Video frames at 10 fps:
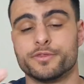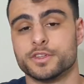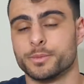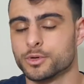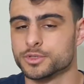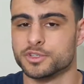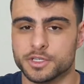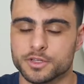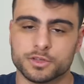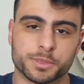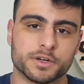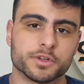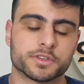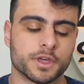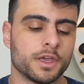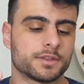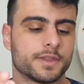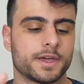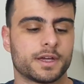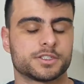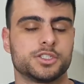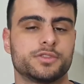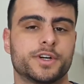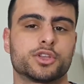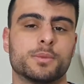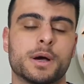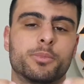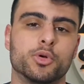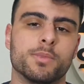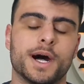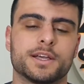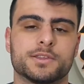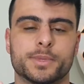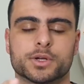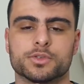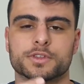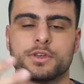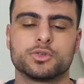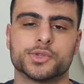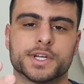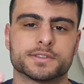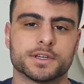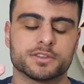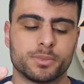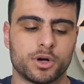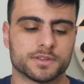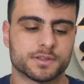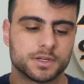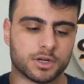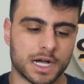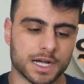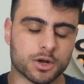eu fiz a pergunta no início para vocês, né, a gente vai tomar por base para conseguir encontrar essa resposta a